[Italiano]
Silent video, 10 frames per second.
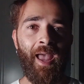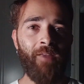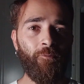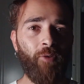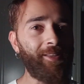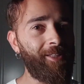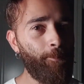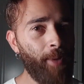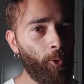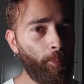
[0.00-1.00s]
E infatti
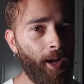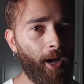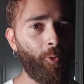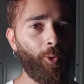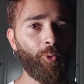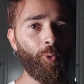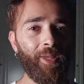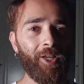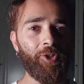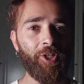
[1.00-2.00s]
piano piano quando
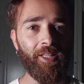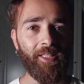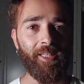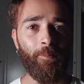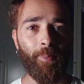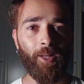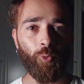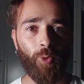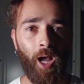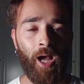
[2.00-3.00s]
Rukia scende di
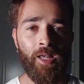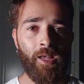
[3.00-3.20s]
temperatura